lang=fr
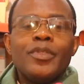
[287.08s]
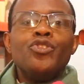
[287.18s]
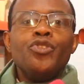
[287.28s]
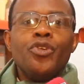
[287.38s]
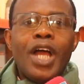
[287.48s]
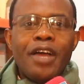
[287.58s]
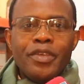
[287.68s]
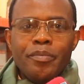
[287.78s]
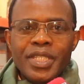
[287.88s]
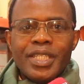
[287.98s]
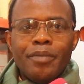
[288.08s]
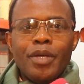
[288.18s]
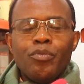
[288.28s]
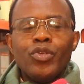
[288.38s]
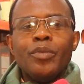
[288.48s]
Dieu avait mis sa
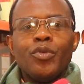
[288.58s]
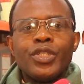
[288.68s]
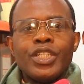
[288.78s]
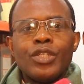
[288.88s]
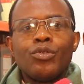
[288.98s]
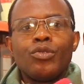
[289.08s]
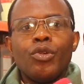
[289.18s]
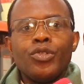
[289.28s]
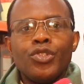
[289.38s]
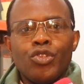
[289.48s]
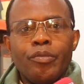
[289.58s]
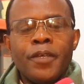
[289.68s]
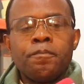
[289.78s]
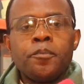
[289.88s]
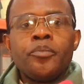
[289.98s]
main pour les protéger tout au long du
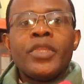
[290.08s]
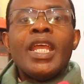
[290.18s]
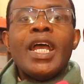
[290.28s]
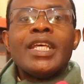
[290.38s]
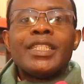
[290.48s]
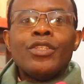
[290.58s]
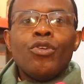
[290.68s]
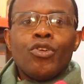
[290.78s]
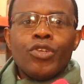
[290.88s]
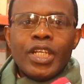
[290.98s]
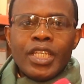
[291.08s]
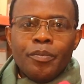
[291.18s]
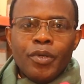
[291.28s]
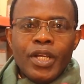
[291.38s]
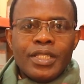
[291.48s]
chemin. Ainsi donc, quand
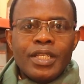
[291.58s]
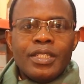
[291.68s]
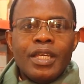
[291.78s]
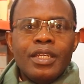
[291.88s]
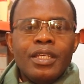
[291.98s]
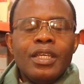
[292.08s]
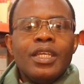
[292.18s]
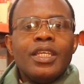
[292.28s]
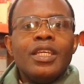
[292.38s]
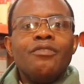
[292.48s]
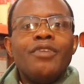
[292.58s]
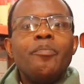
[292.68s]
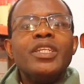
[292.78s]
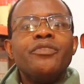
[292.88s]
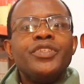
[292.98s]
quelqu'un prend la Sainte Seine, il va
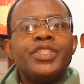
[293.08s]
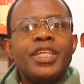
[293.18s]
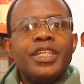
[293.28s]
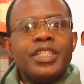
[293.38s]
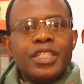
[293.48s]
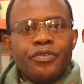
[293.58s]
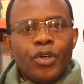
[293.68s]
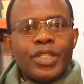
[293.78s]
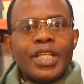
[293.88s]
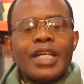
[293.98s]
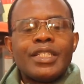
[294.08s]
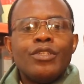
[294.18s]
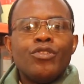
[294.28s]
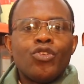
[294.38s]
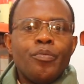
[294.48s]
bénéficier des différentes grâces de
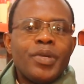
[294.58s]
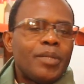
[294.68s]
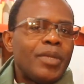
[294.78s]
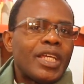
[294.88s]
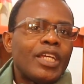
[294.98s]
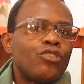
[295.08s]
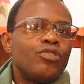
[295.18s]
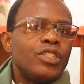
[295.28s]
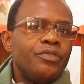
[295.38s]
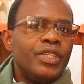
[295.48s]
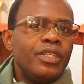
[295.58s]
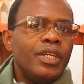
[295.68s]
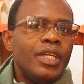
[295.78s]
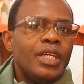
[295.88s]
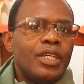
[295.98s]
Dieu, comme par exemple la guérison divine.
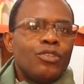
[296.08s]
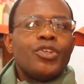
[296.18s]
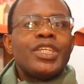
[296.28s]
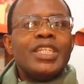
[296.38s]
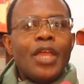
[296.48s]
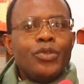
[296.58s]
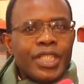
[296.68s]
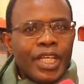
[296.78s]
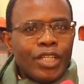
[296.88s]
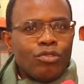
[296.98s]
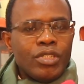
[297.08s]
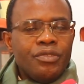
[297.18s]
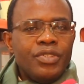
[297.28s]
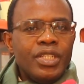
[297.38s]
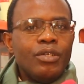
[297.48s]
Donc il y a une guérison
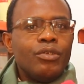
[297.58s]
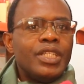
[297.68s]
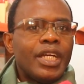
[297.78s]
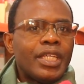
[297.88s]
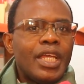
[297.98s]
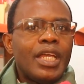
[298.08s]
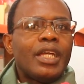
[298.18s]
divine derrière